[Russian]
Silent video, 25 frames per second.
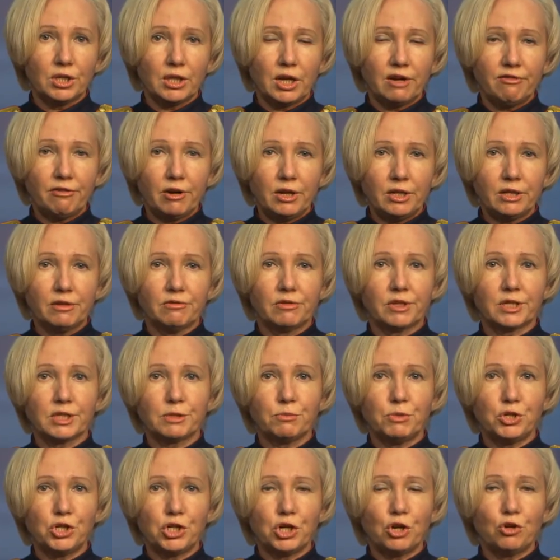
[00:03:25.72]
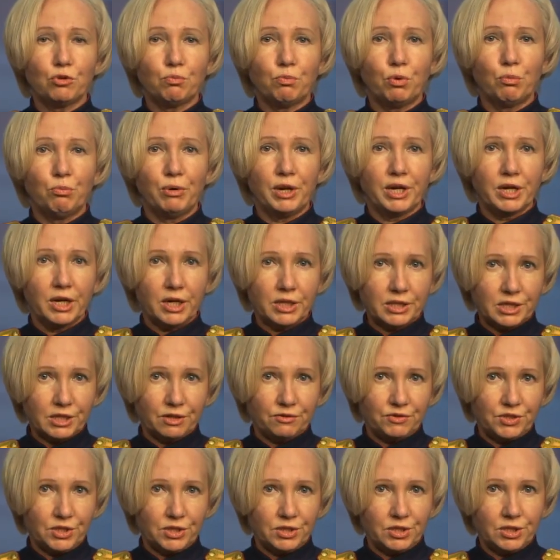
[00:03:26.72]
Навального размещают
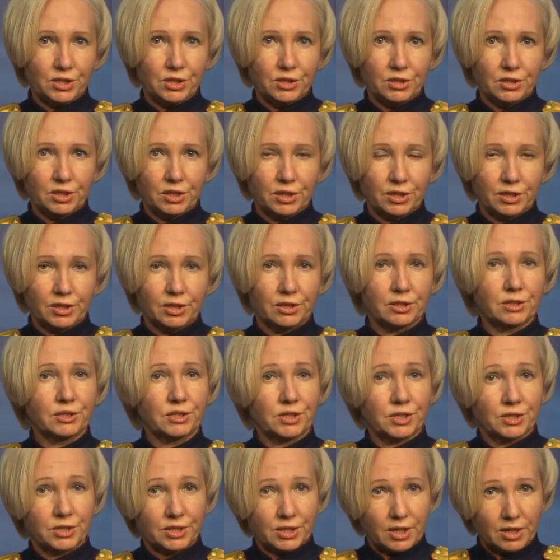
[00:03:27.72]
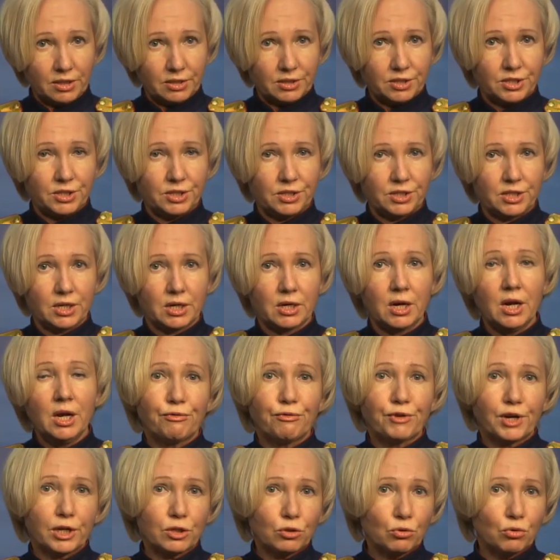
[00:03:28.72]
публикации в сети интернет, в социальных сетях,
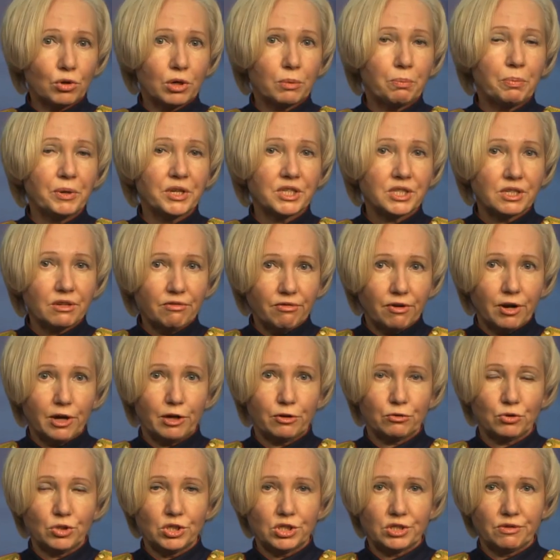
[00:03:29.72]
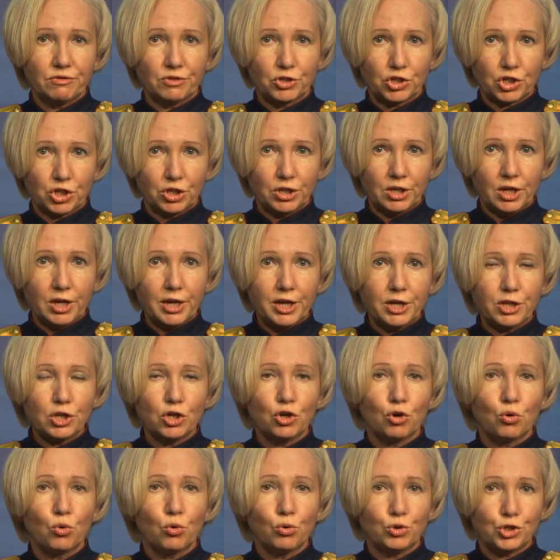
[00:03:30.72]
в которых призывают
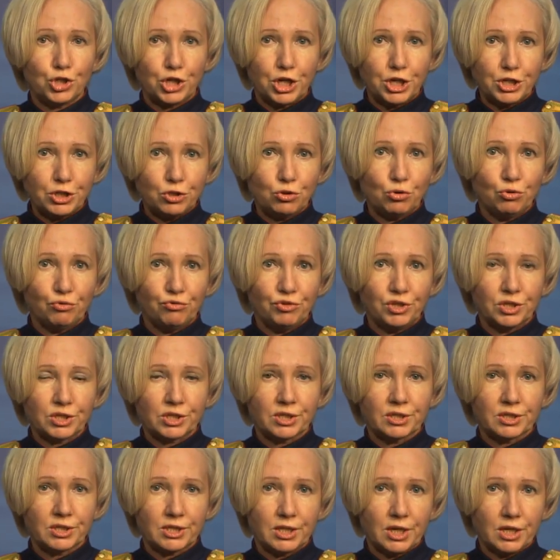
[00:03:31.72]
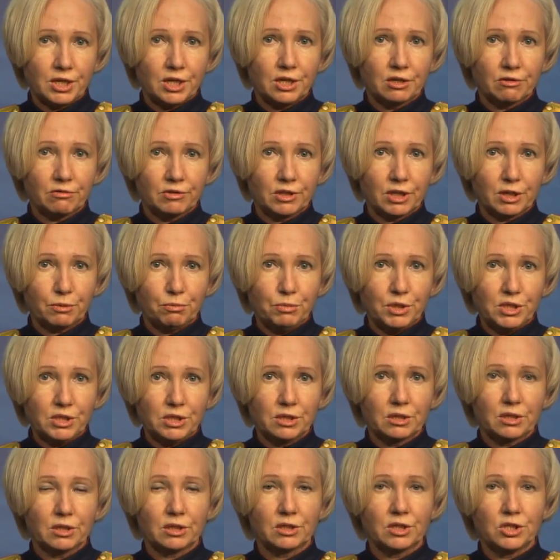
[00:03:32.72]
несовершеннолетних к участию в несанкционированных
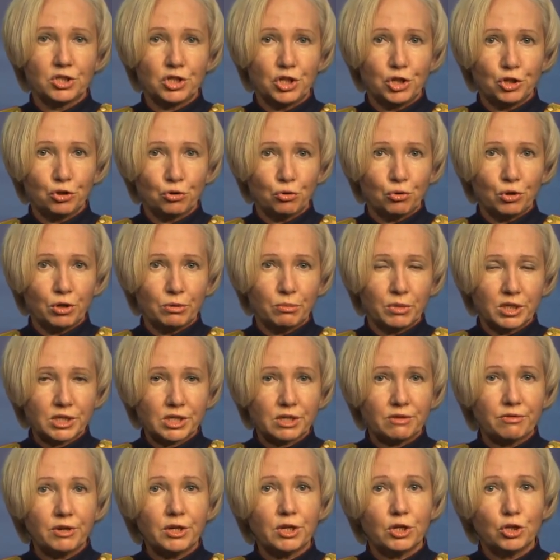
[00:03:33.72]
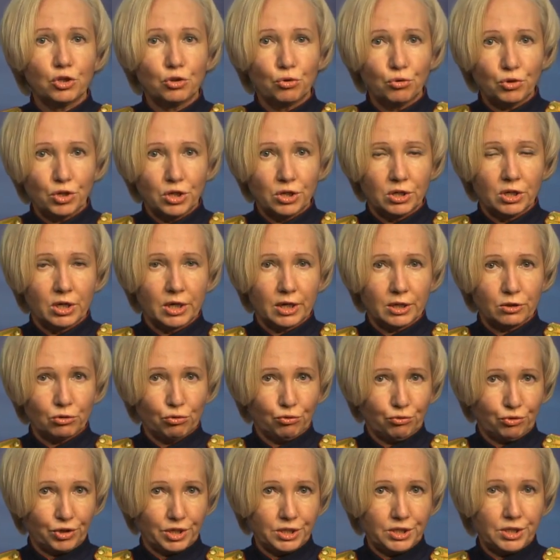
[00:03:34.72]
митингах на территории Москвы и других
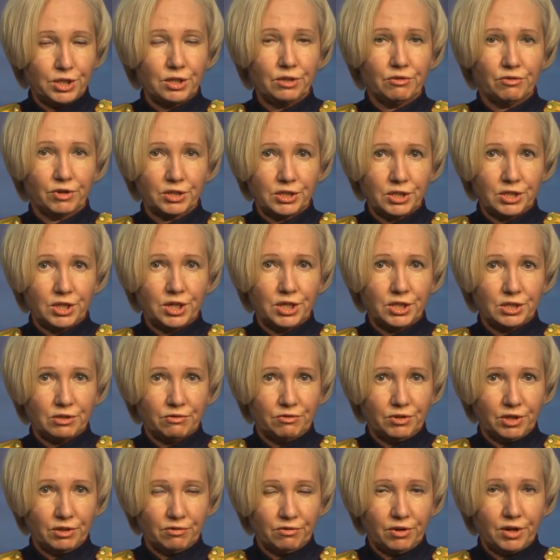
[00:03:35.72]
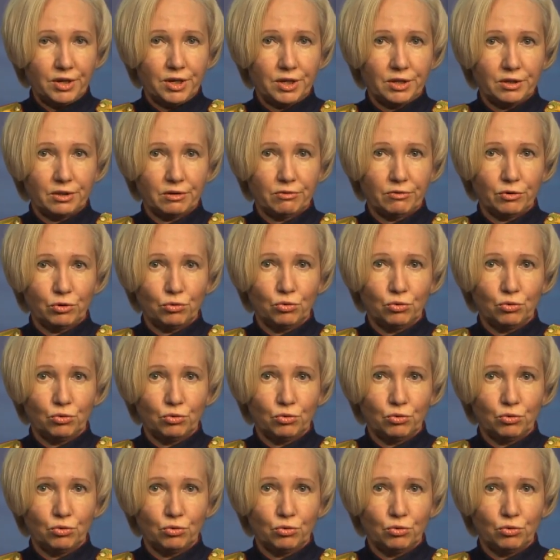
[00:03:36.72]
городов России 23 января этого